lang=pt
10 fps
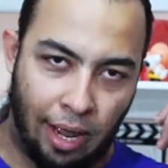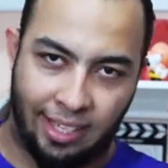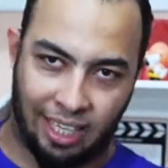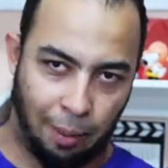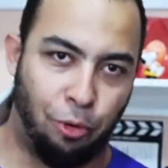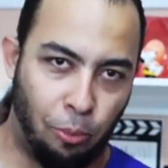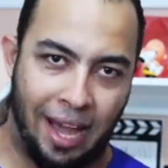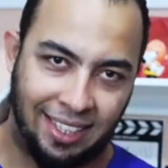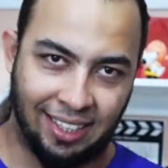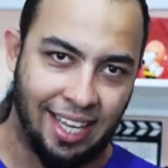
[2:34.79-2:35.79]
é sempre o
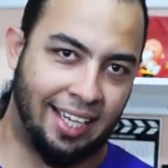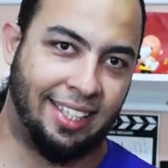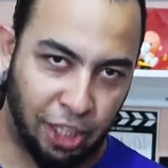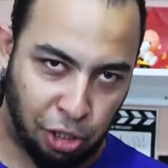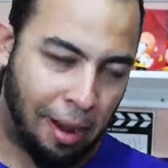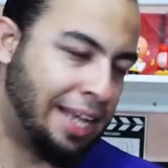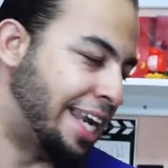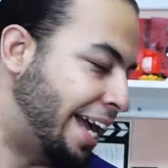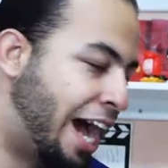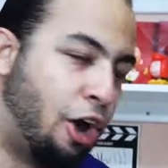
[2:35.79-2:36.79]
mais interessante, mais
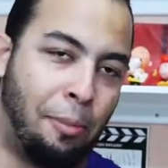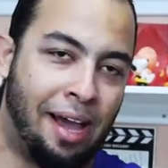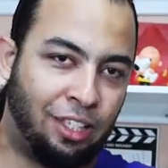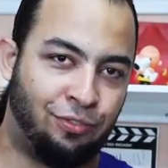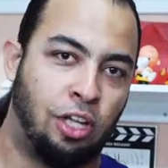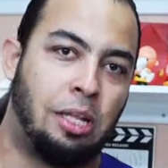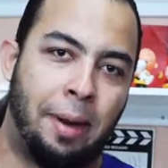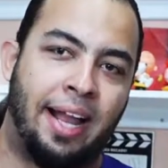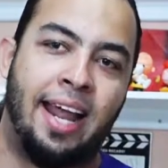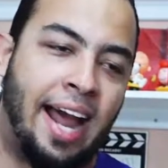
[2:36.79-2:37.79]
legal e mais foda
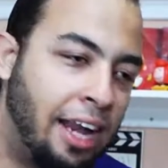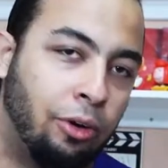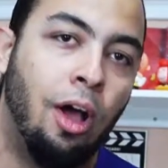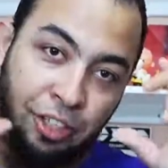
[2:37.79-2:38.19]
pra caralho.